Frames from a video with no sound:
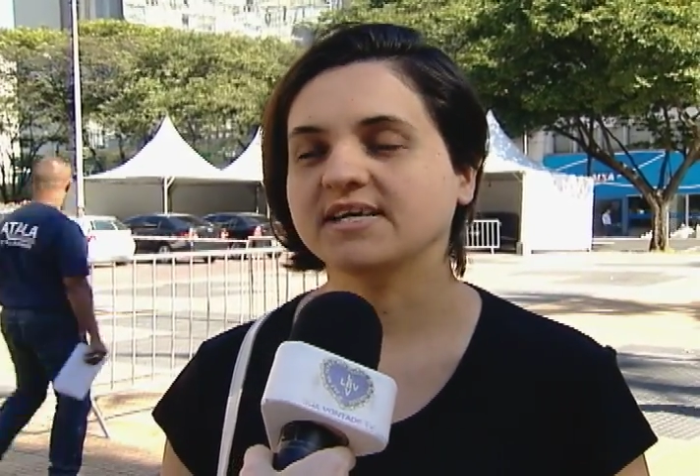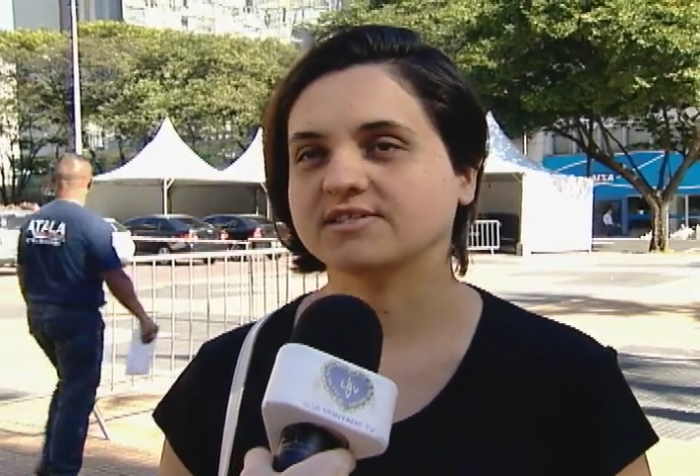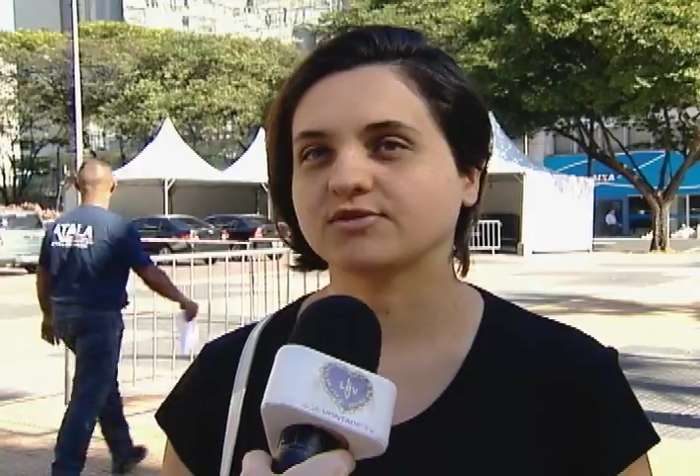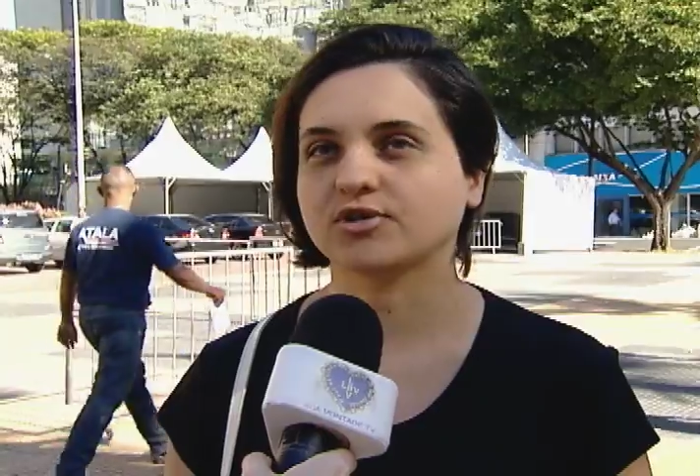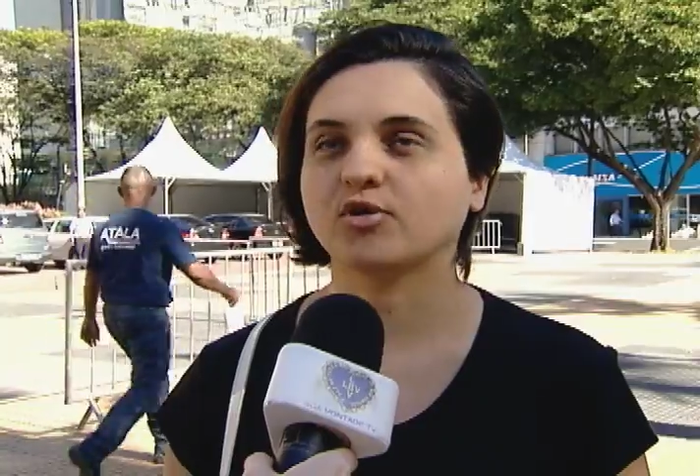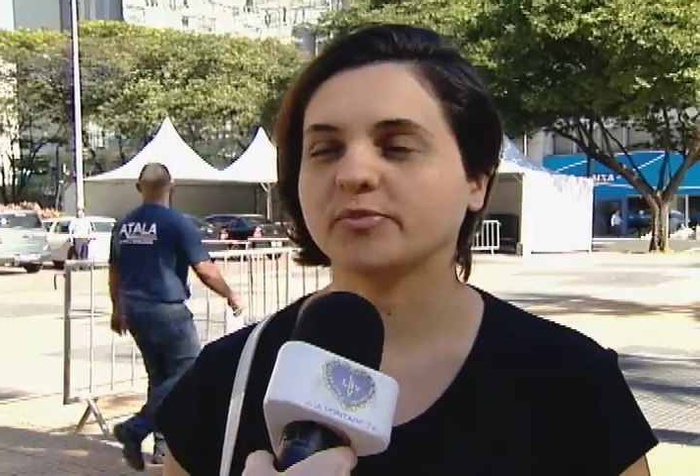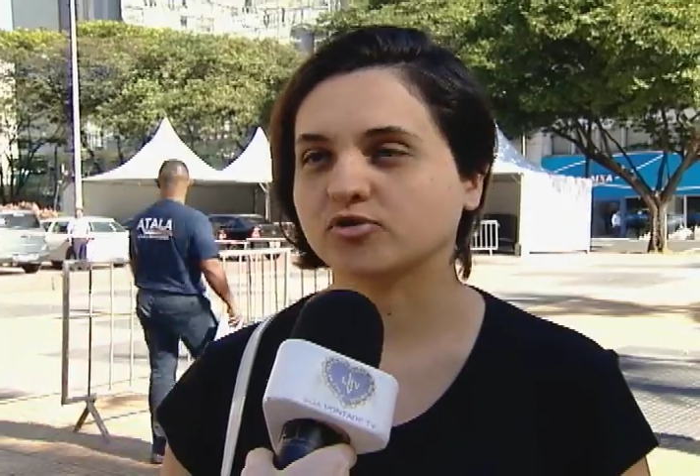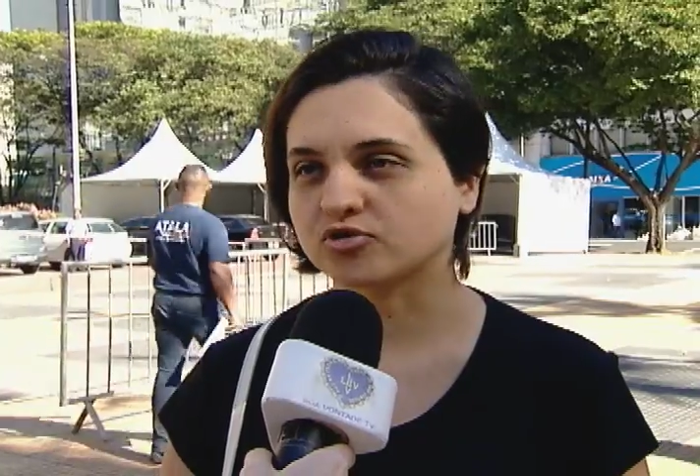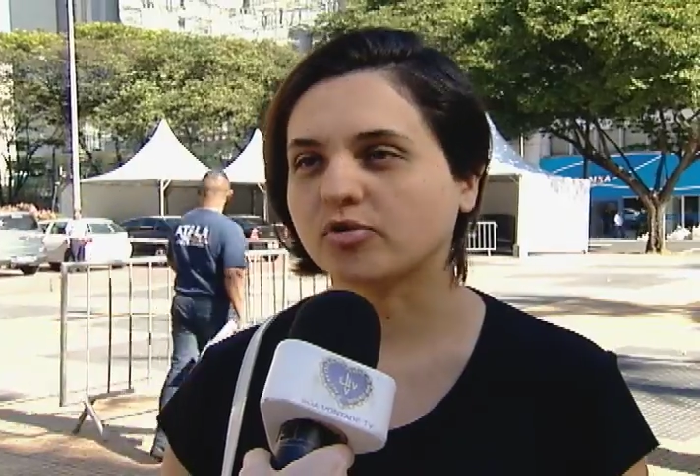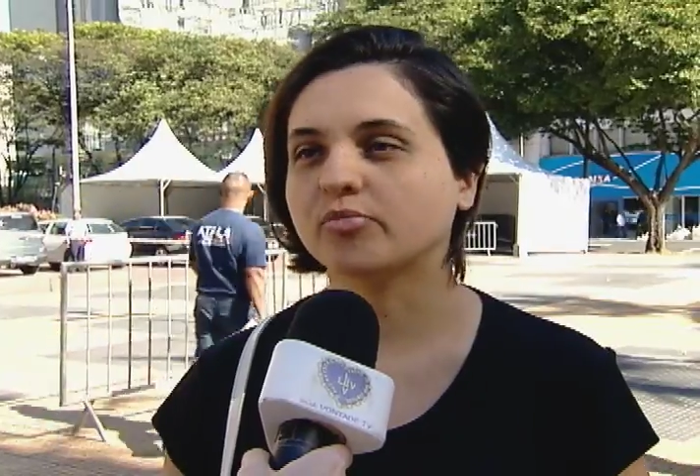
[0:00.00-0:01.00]
Se você comer o
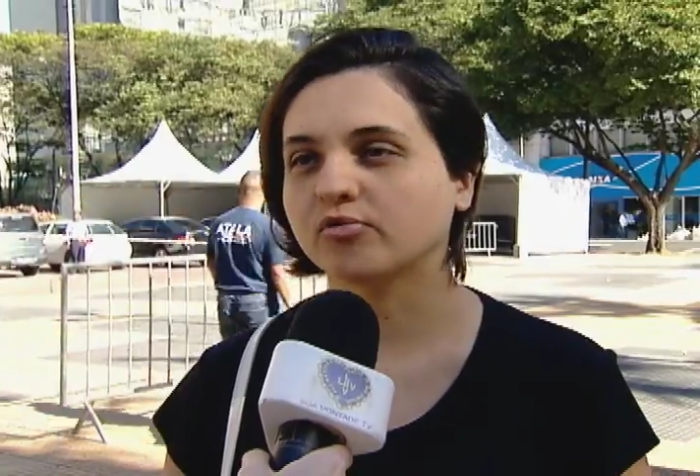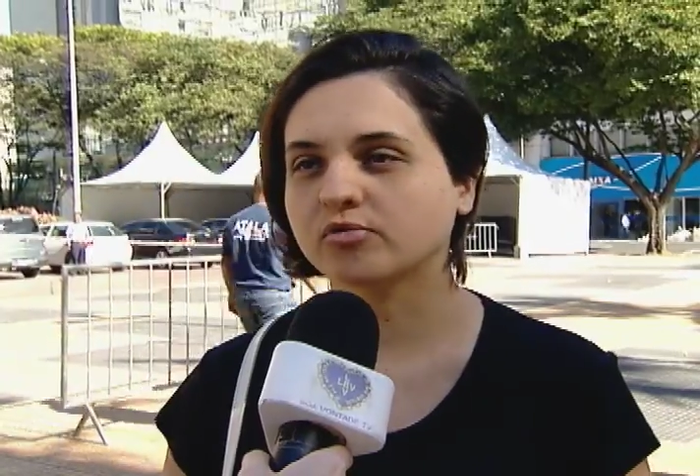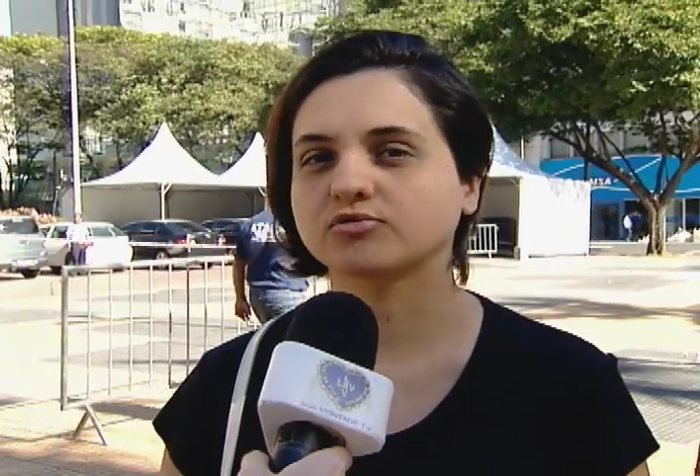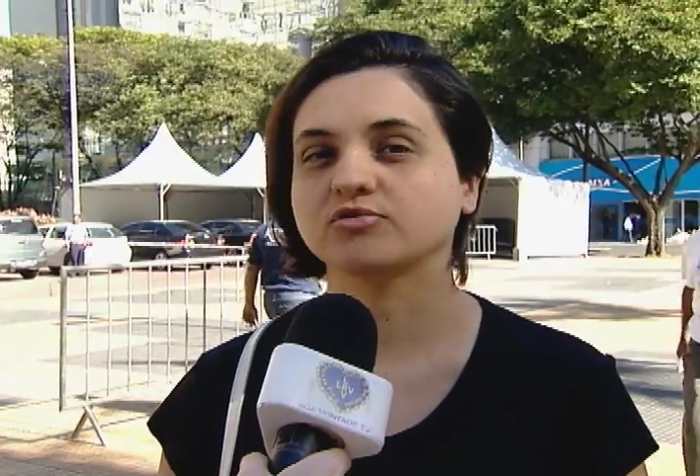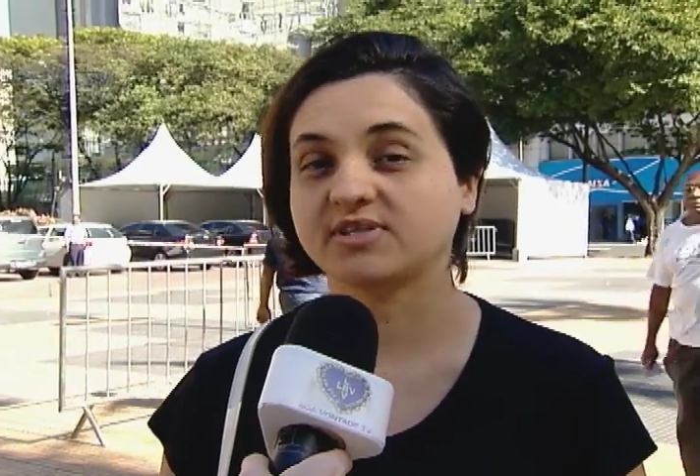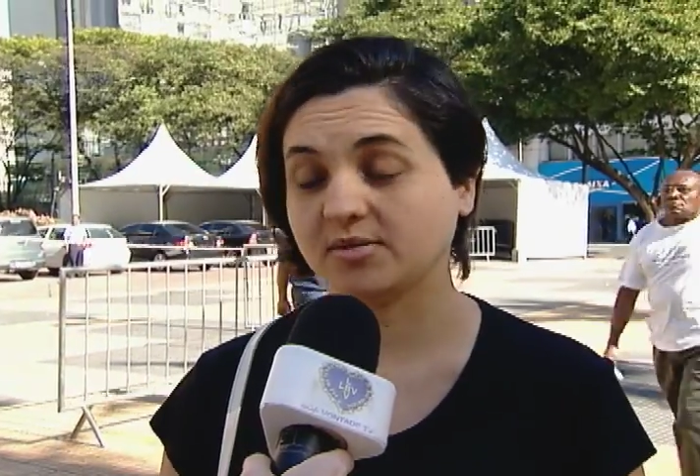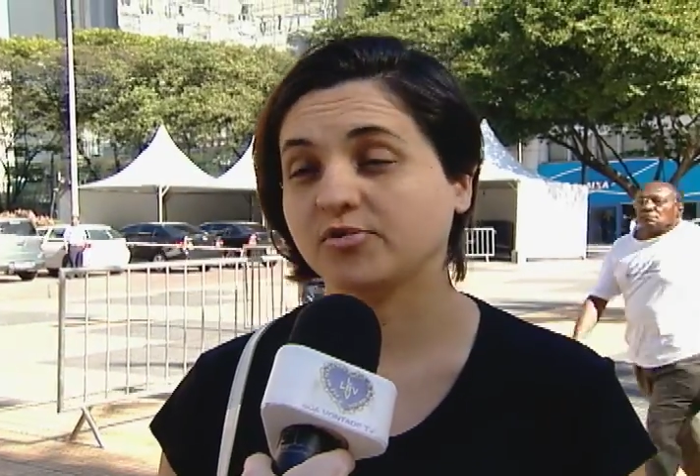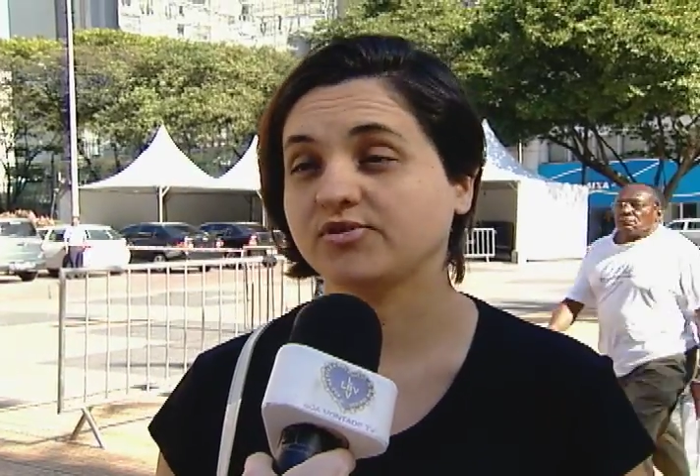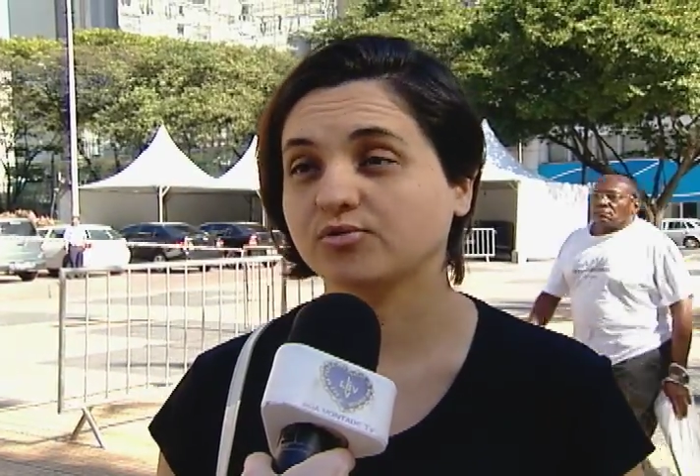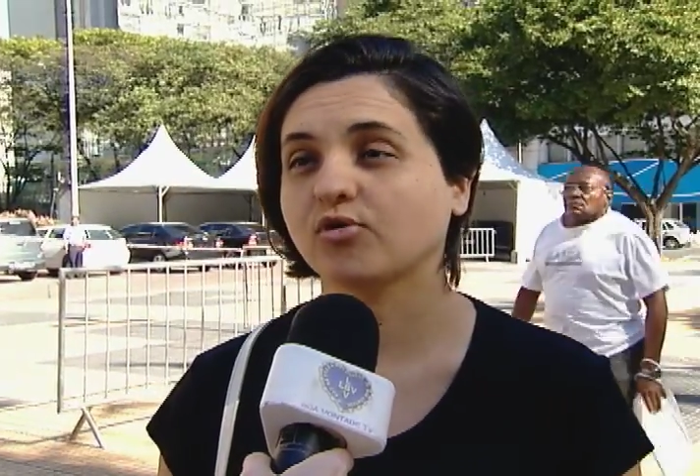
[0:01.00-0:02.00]
tudo tem
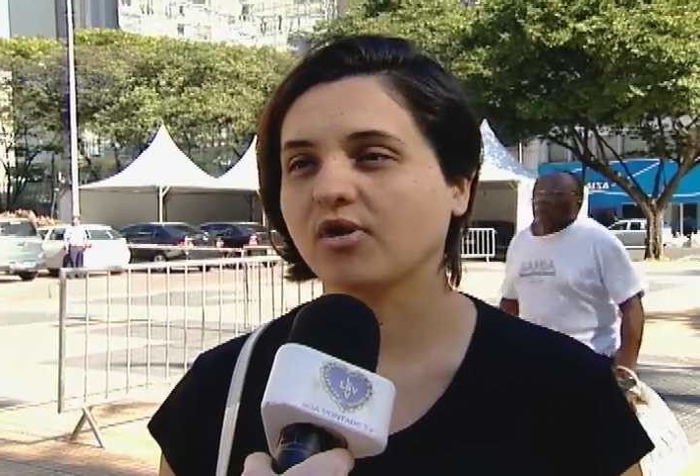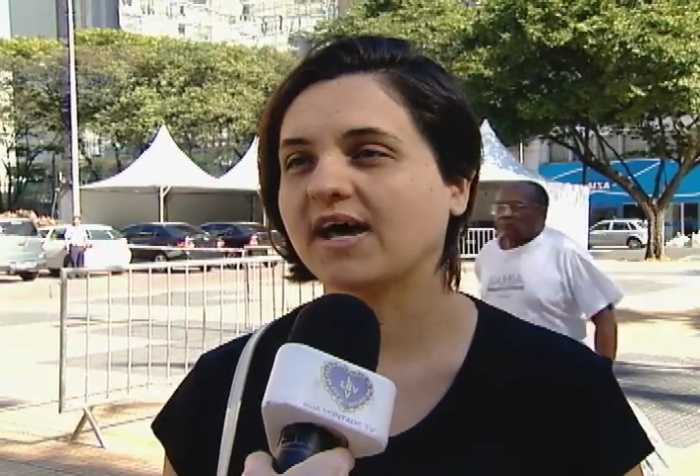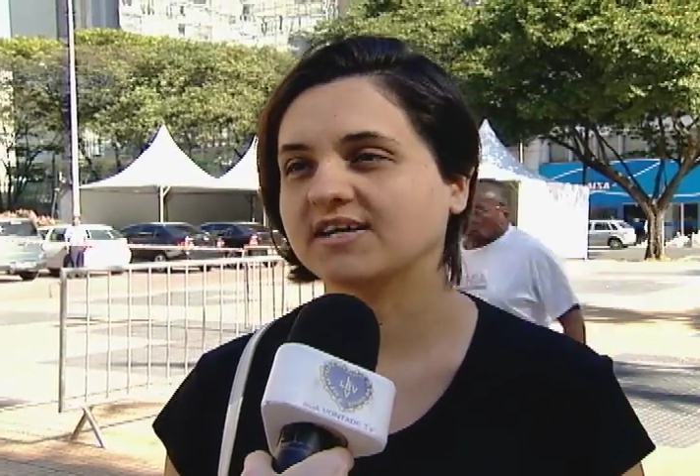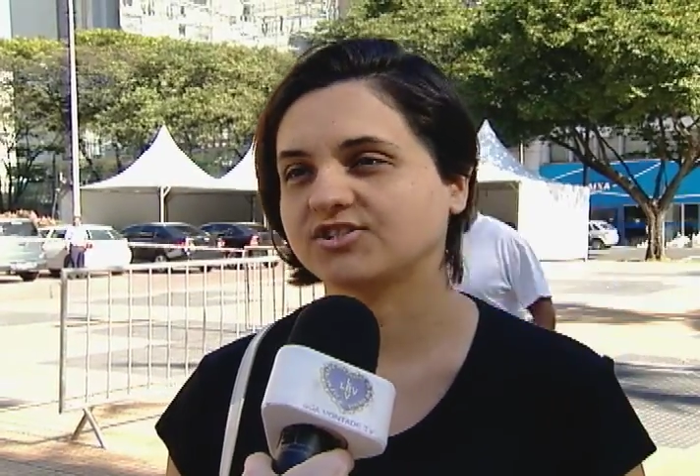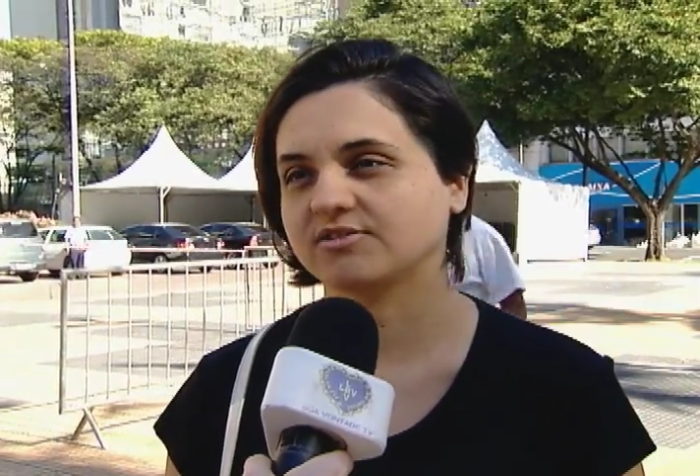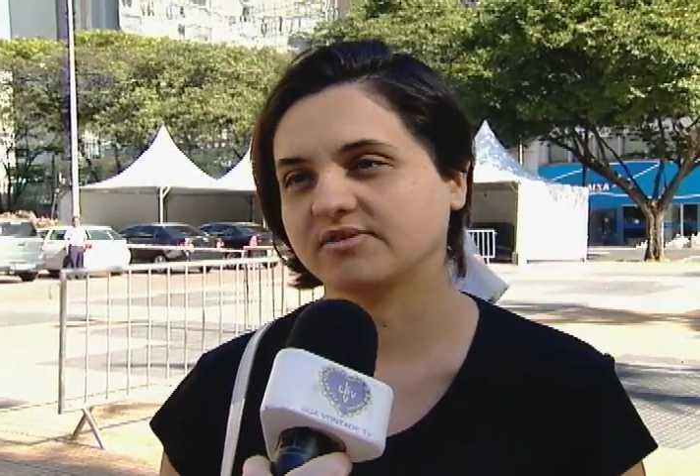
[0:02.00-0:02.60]
muito colágeno